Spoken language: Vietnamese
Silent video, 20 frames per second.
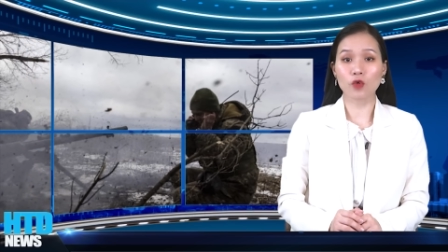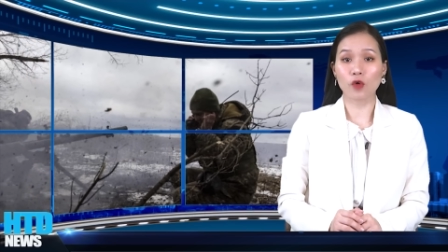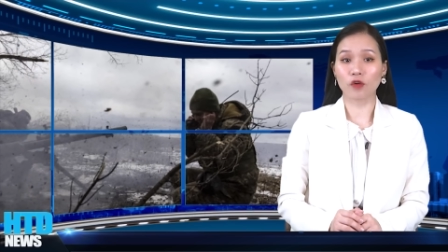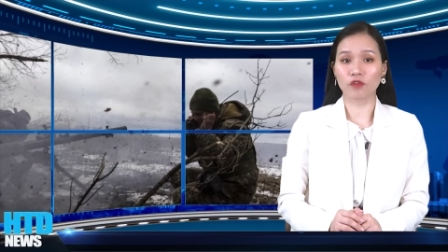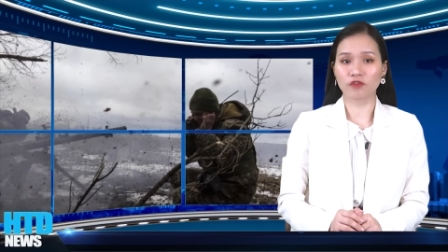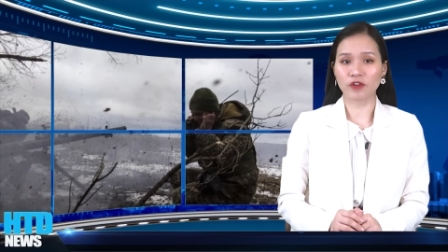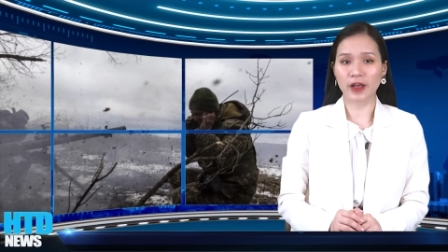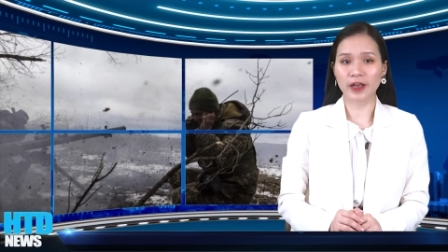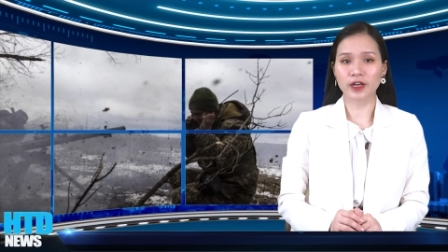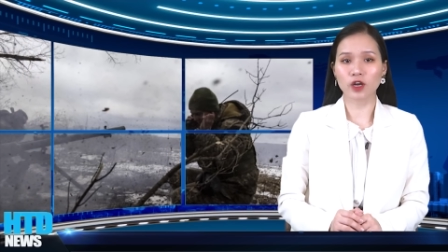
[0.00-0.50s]

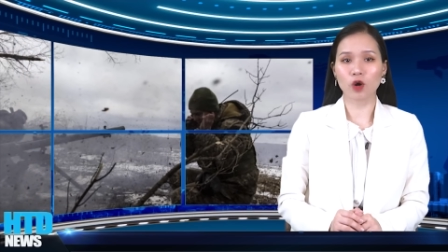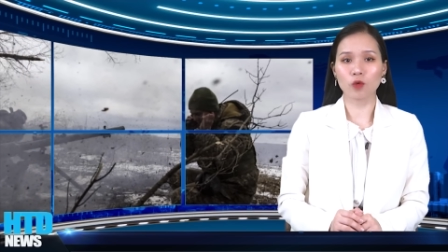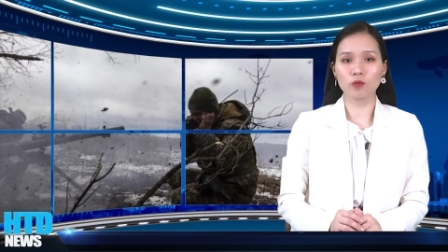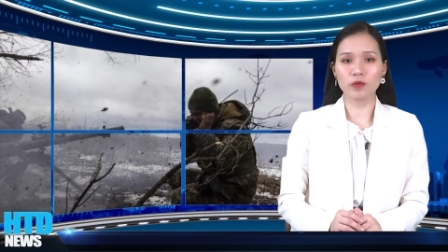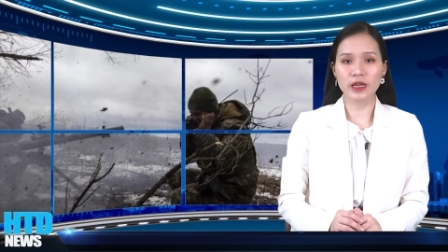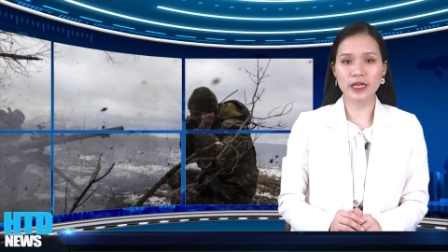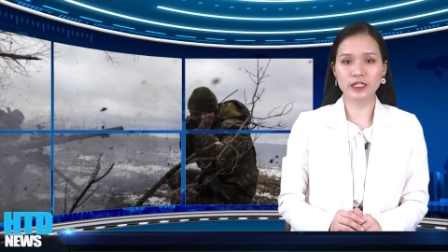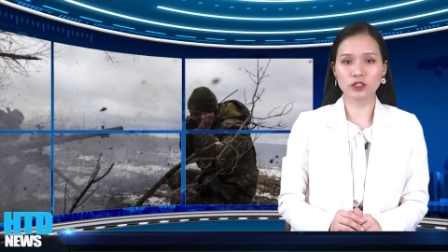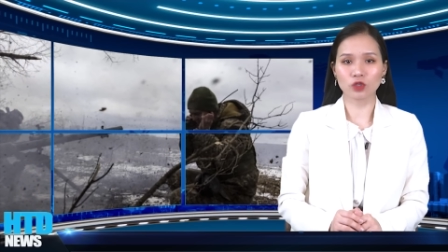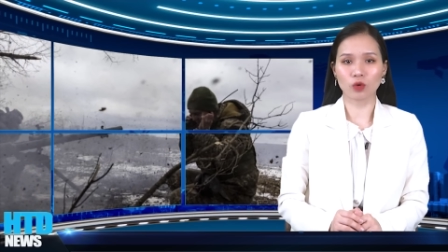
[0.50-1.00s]
cuộc phản công
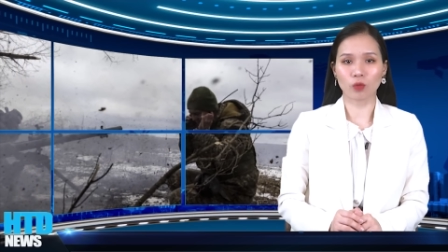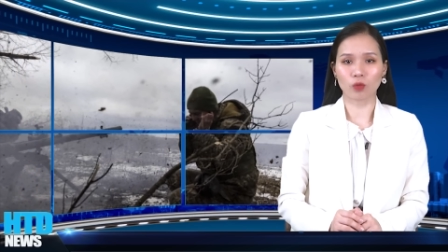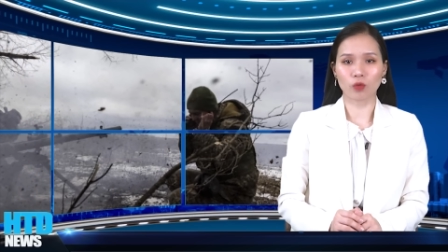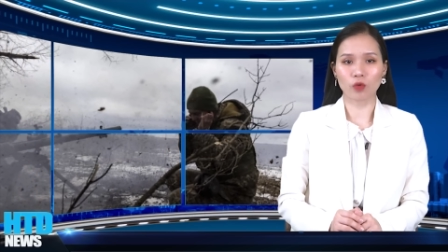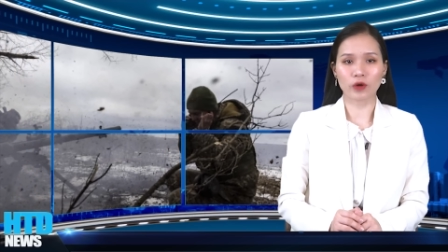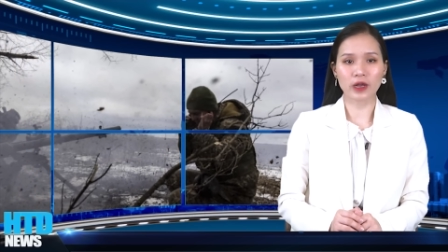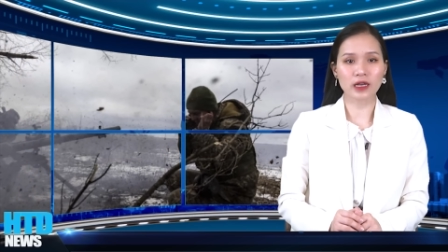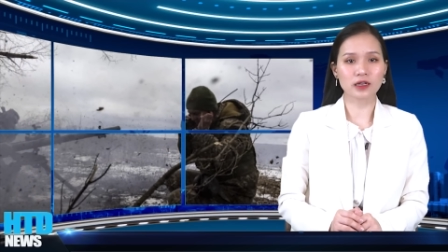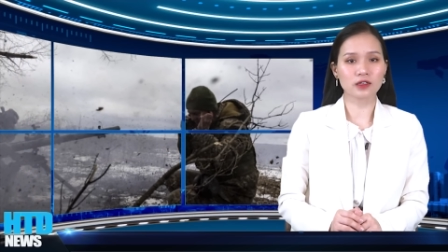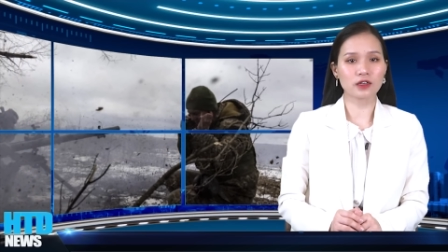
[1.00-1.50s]
liên tục
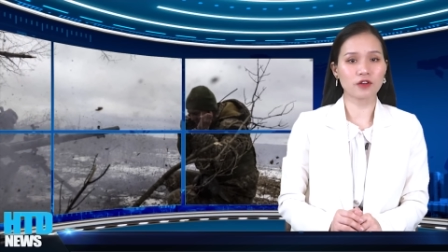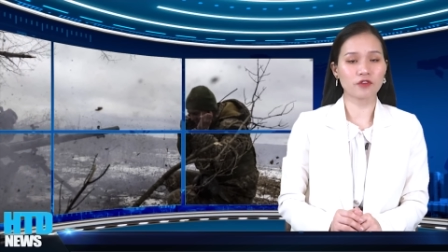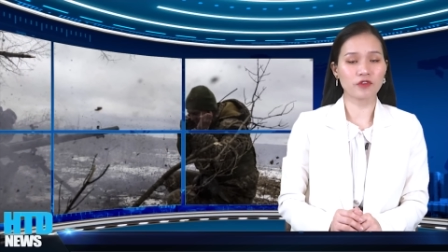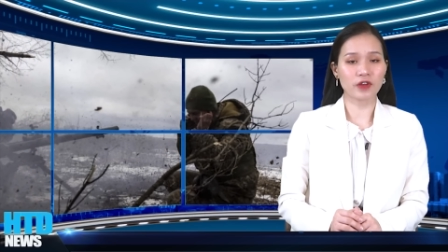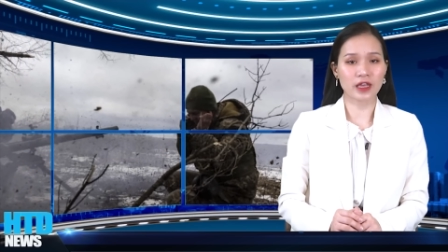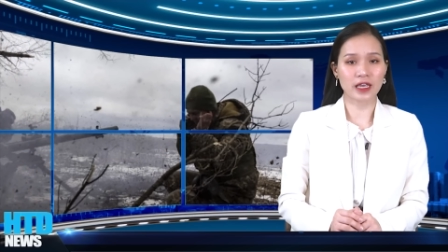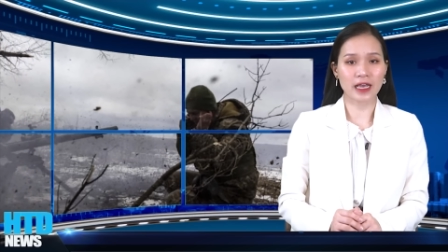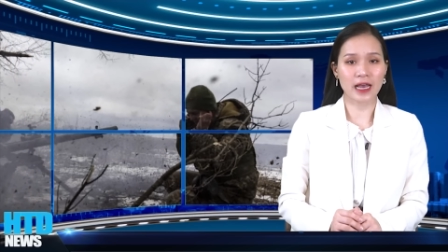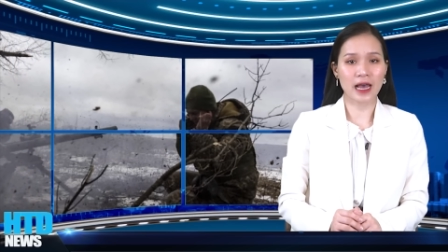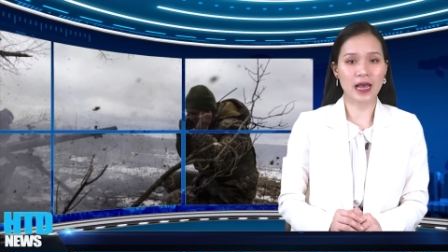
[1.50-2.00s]
của các đơn
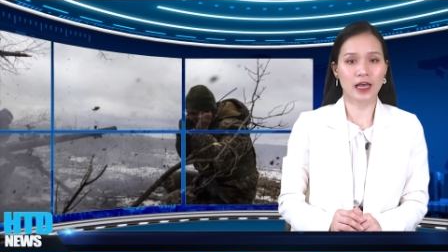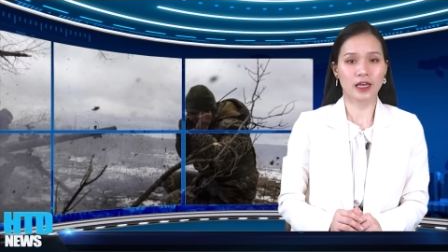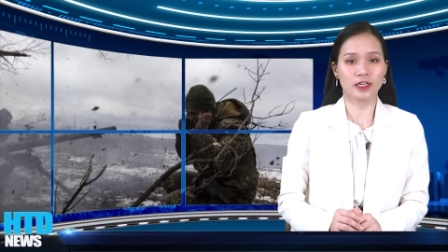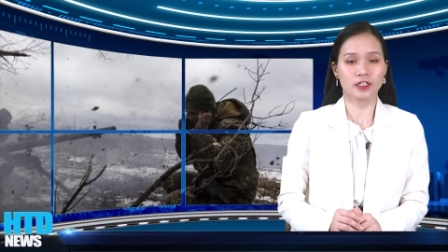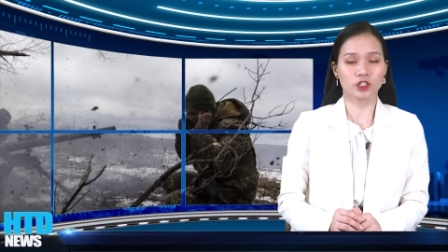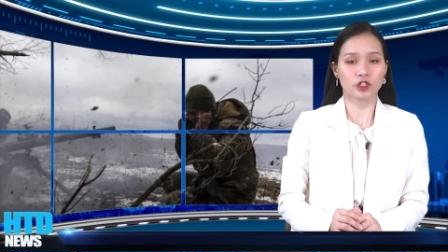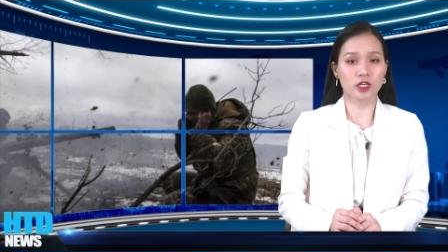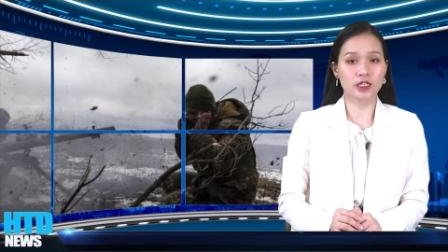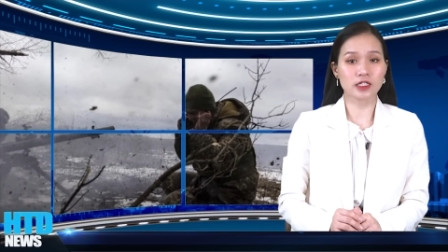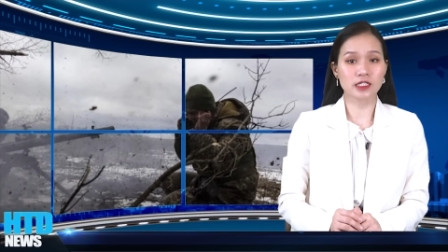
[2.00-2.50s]
vị Nga
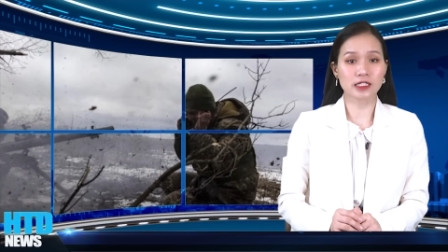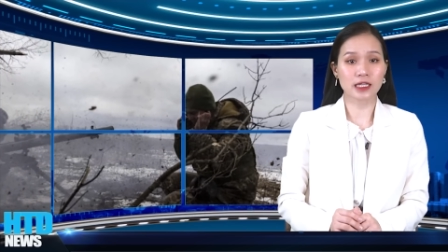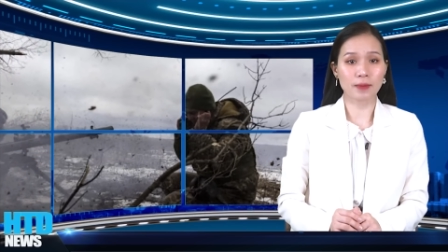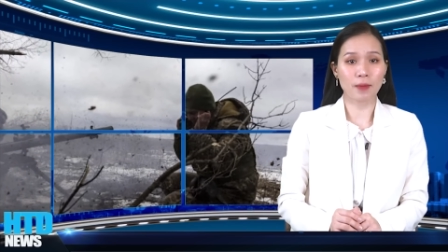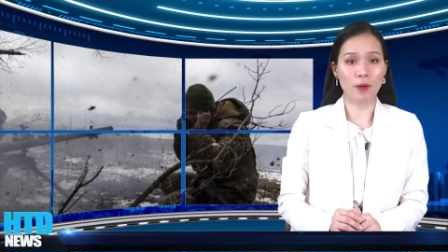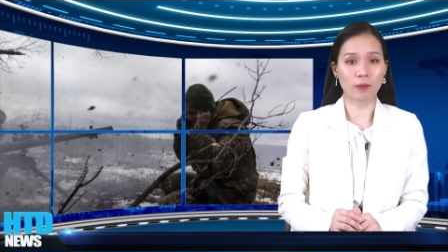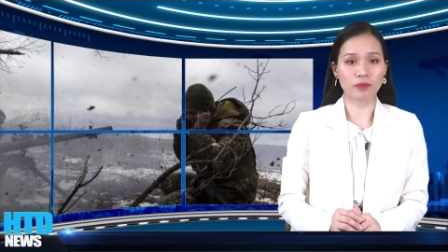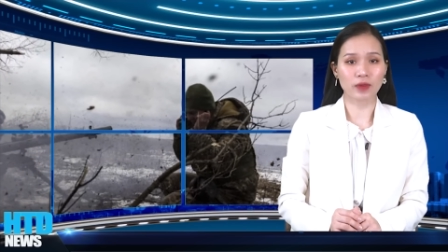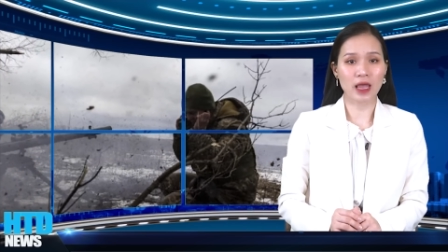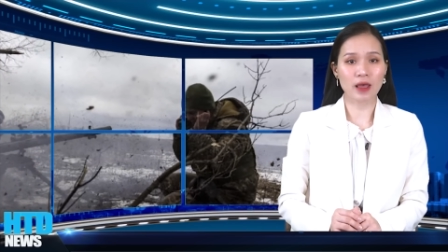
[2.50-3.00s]
trên xe
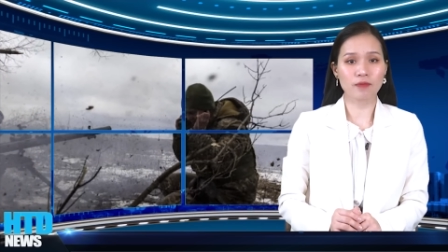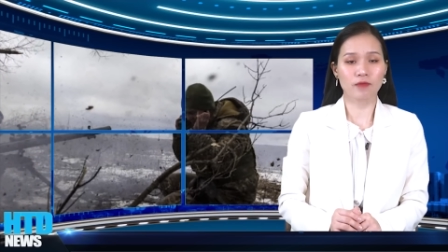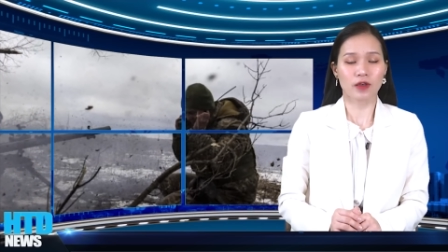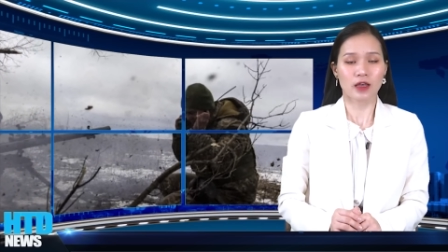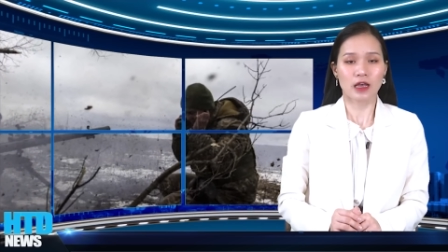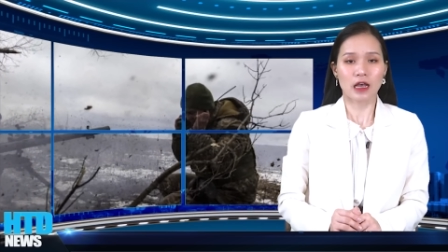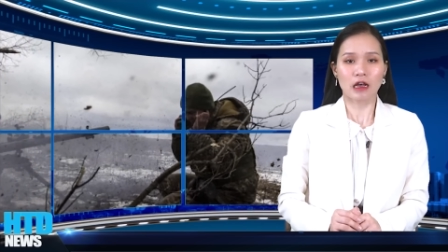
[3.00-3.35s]
bọc thép